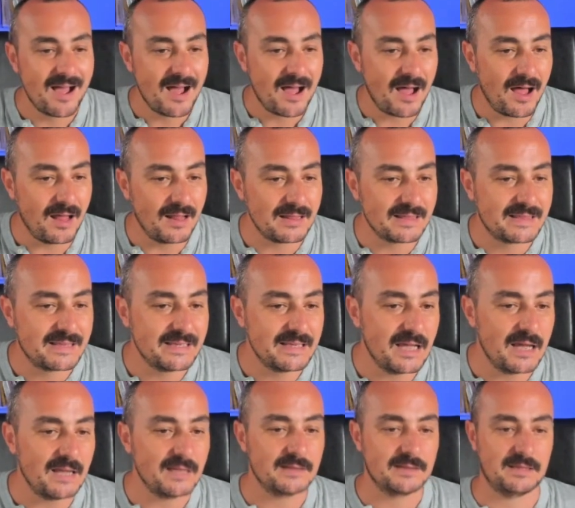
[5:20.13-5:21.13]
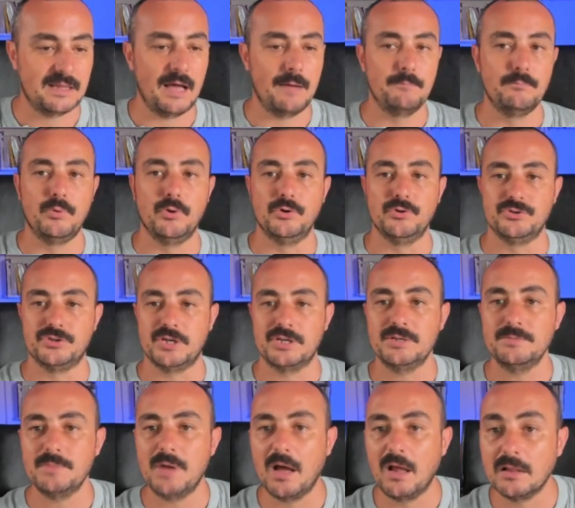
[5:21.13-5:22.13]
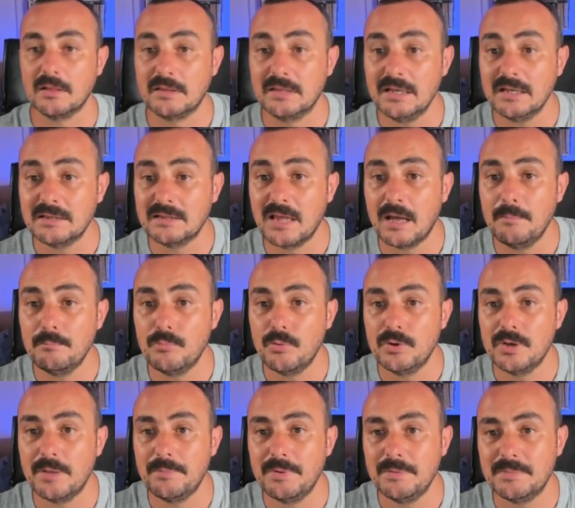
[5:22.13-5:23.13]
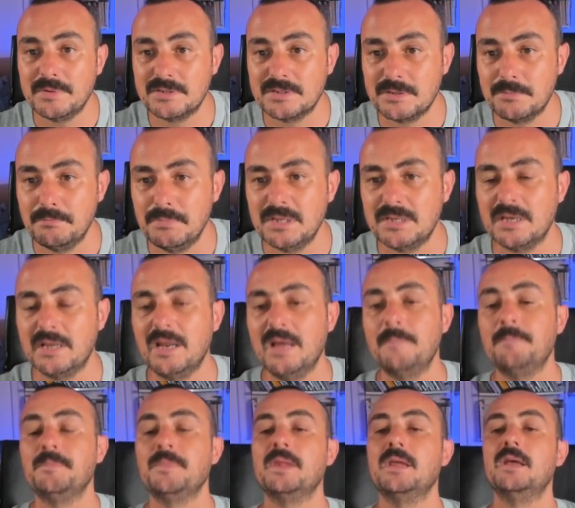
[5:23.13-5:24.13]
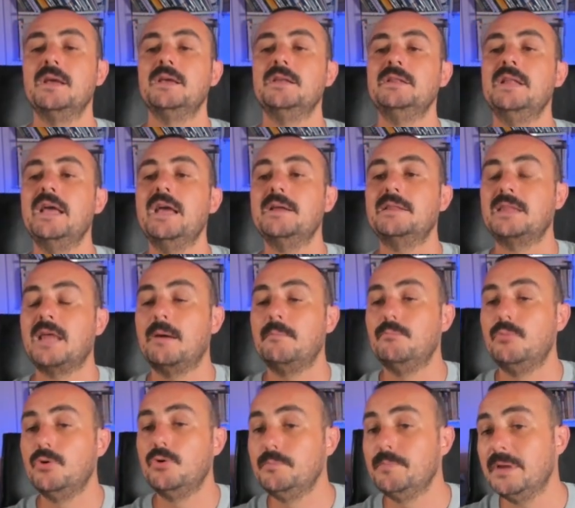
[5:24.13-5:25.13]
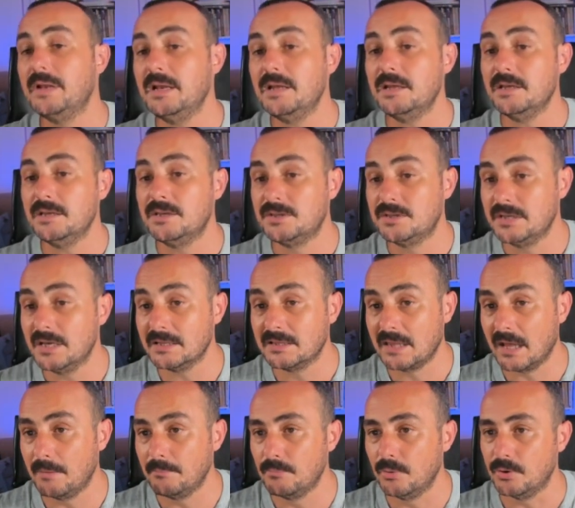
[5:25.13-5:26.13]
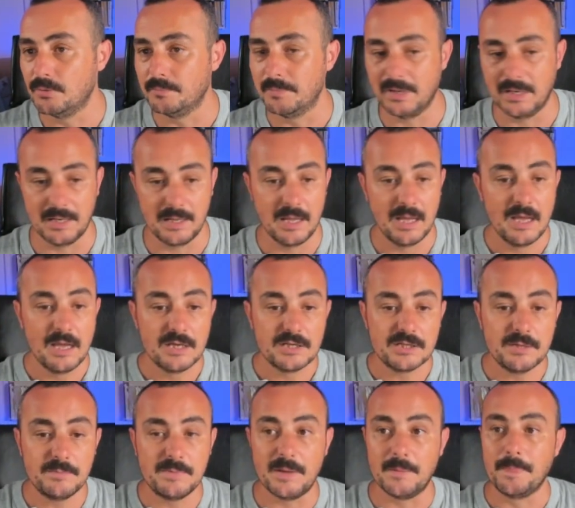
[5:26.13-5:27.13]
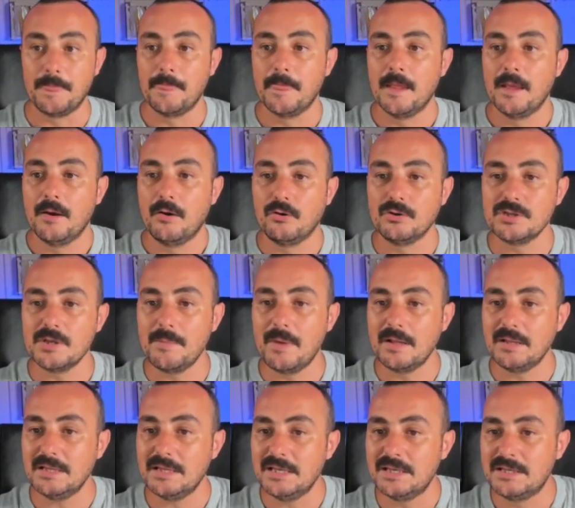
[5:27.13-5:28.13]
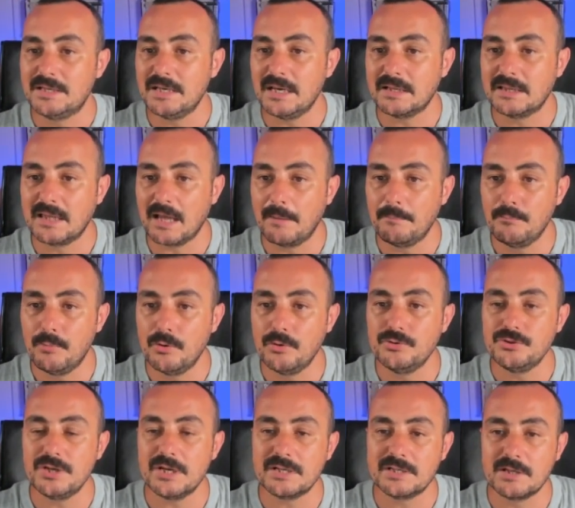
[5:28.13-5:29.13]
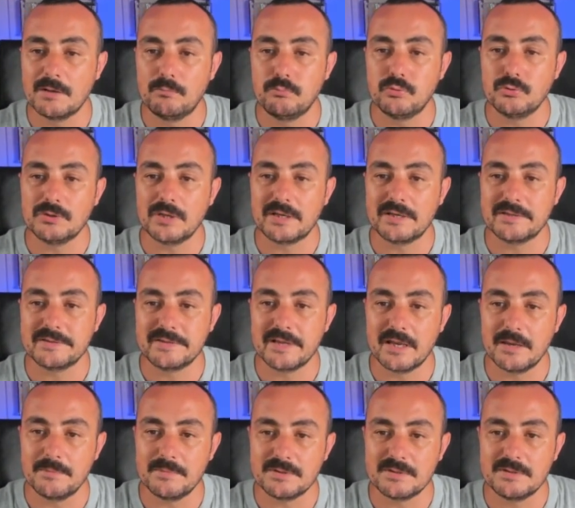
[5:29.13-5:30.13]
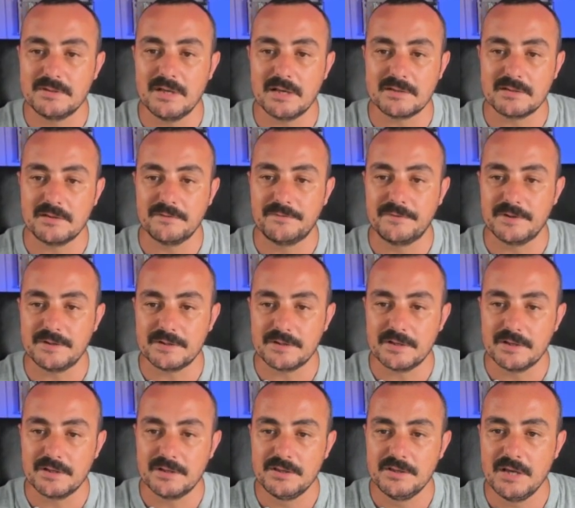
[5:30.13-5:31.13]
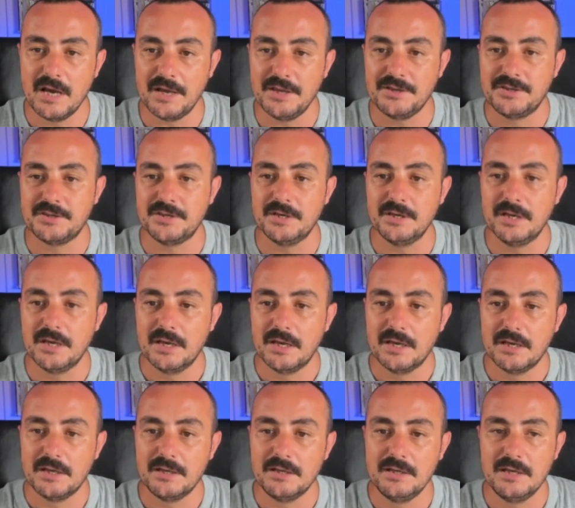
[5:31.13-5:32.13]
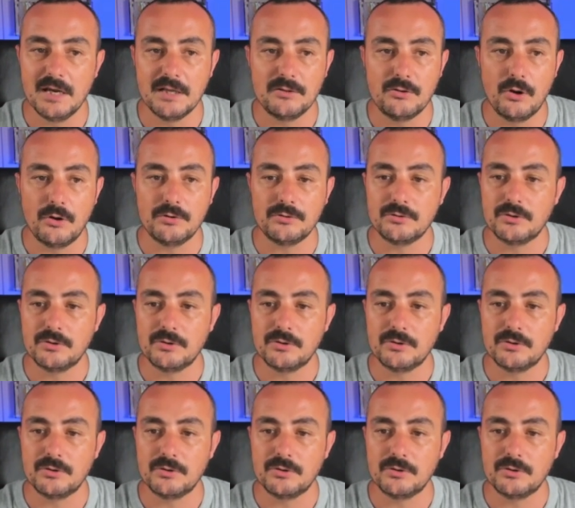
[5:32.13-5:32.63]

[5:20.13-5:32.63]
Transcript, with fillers: 6'ya tam bölünecek. Şimdi 6'ya tam bölünebilmesi için bir kere neye tam bölünmeli? 2'ye tam bölünmeli. Şimdi o zaman 2'ye tam bölünecekse buradaki sayımız ya 0 ya 2 ya 4